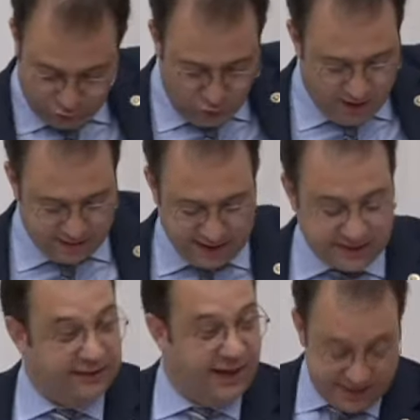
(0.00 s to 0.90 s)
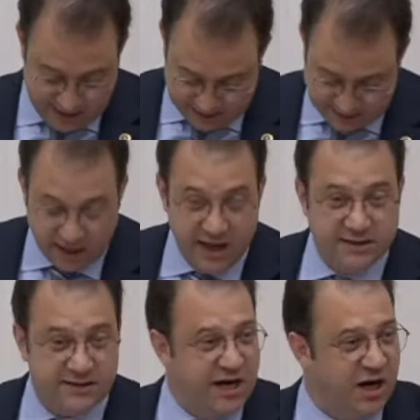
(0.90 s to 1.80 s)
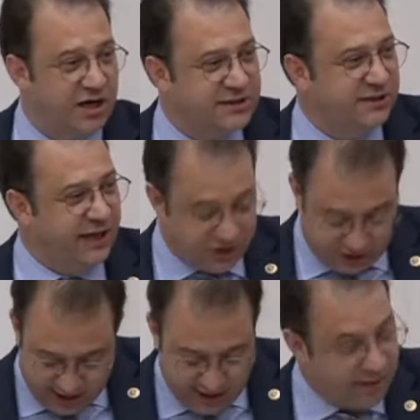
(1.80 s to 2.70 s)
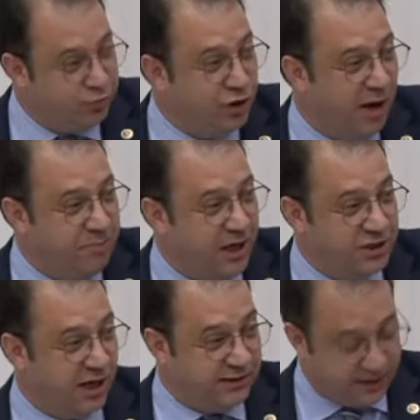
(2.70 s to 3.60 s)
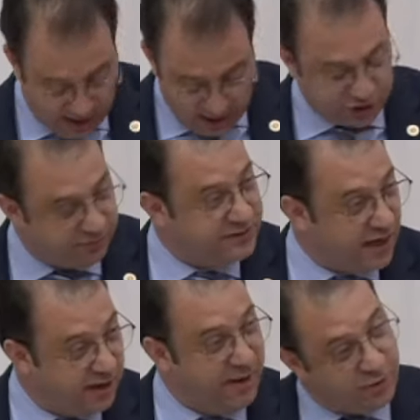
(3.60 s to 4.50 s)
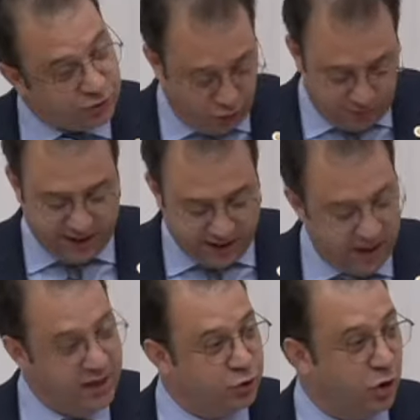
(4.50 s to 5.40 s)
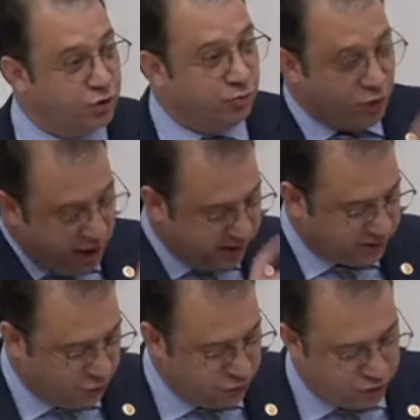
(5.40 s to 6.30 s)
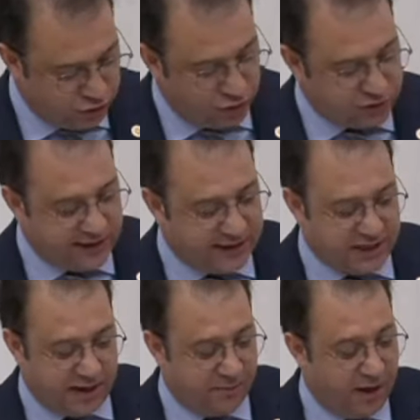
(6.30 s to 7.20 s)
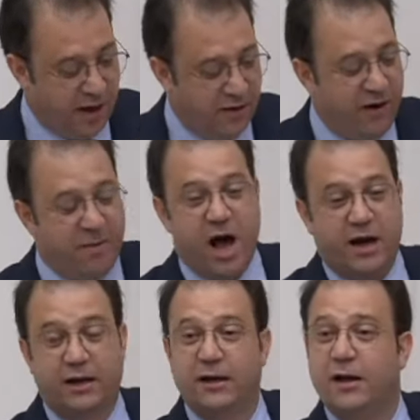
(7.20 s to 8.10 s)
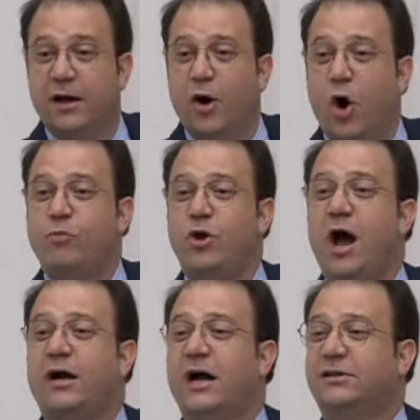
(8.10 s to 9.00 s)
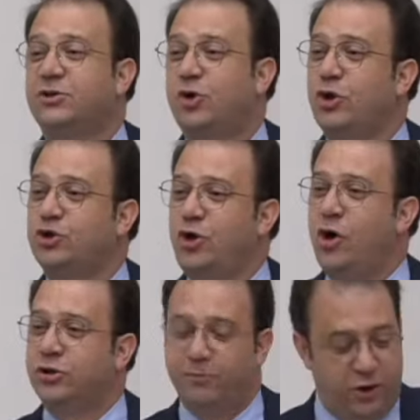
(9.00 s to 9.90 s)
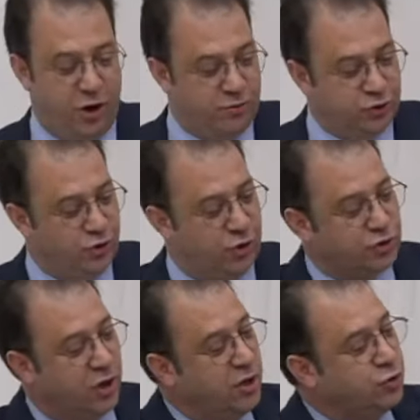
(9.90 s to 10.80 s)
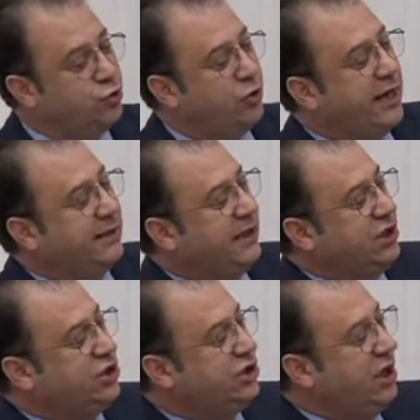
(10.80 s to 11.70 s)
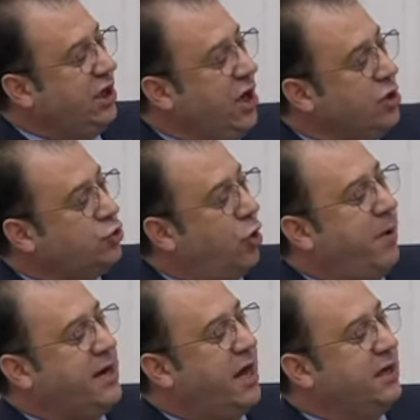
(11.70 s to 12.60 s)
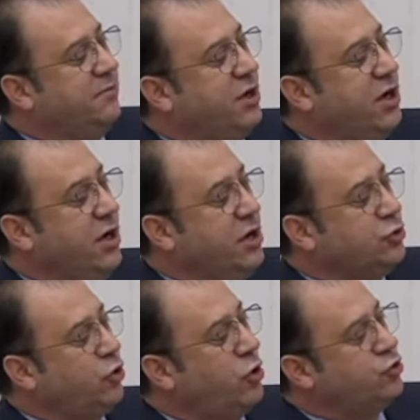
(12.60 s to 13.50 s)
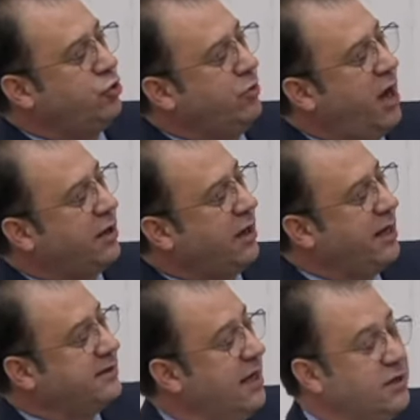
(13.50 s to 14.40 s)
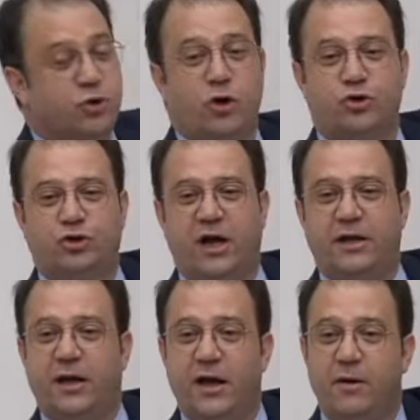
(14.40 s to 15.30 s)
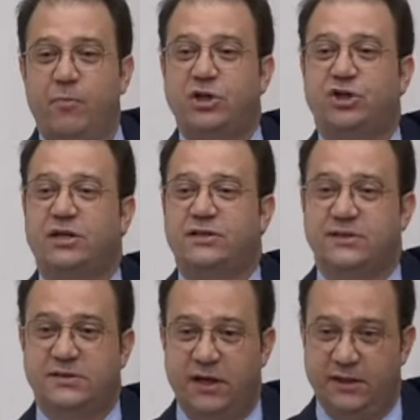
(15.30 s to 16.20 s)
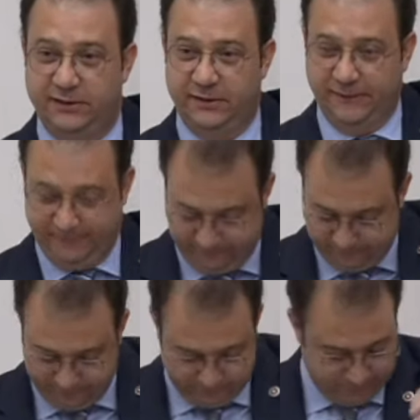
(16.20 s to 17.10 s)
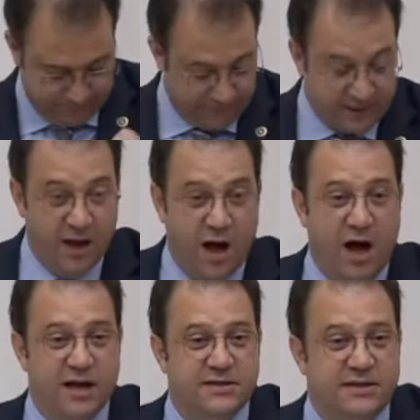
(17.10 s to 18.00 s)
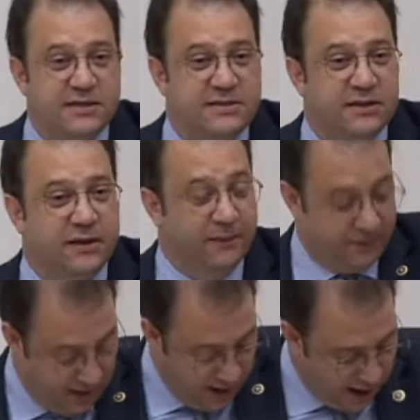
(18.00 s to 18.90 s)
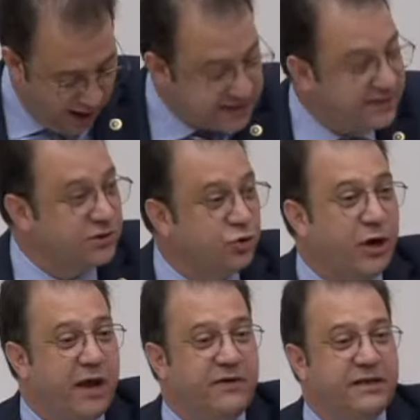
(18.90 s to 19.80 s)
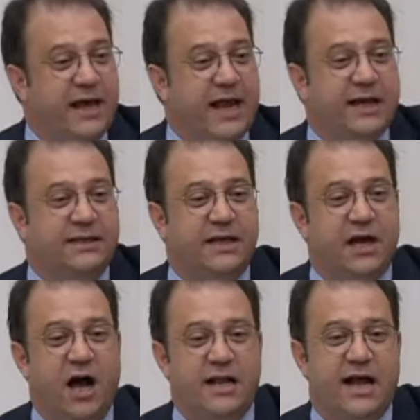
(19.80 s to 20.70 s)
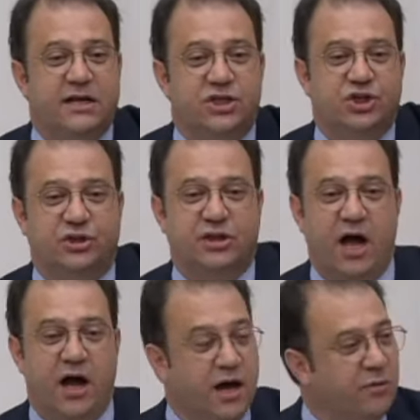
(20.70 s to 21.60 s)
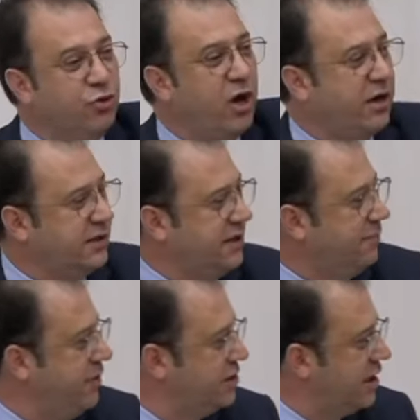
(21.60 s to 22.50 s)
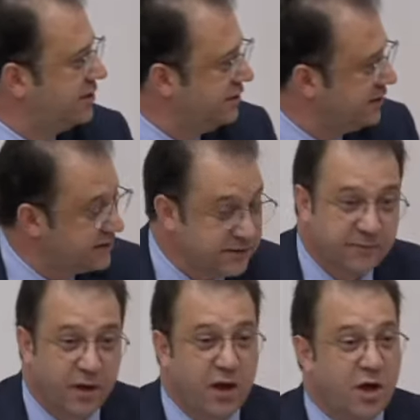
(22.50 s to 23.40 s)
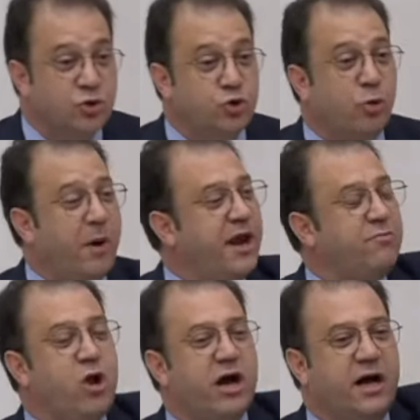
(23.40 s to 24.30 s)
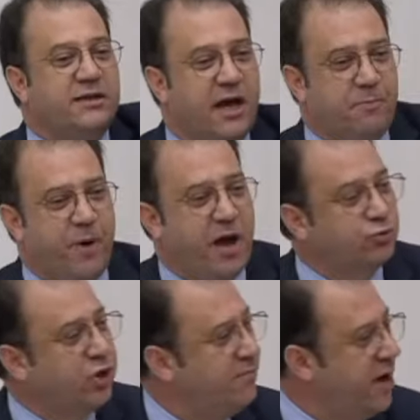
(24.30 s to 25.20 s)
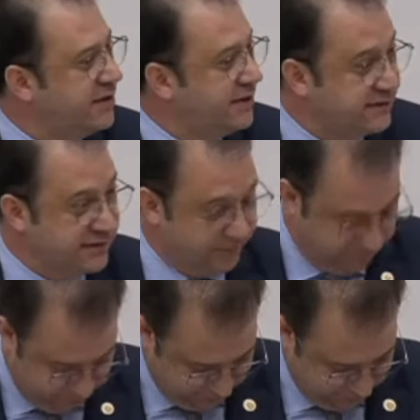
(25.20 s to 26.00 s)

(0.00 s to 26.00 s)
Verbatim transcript: Çoban dedikleriniz. Sen Kars'ın gençleriyle bunu yapmayacaktın. Şimdi sana ben o çobanı sorduğum mülakat sorusunu göstereceğim. Ve bak o mülakatın sonucu ne oldu biliyor musunuz? Sürekli işçi, çoban alımı, sözlü mülakat sonuçları başarısız sayılır. Hani siz, hani siz görevin gerektiği haller dışında mülakat yapmayacaktınız? Çobana mülakat yapmaya utanmadınız.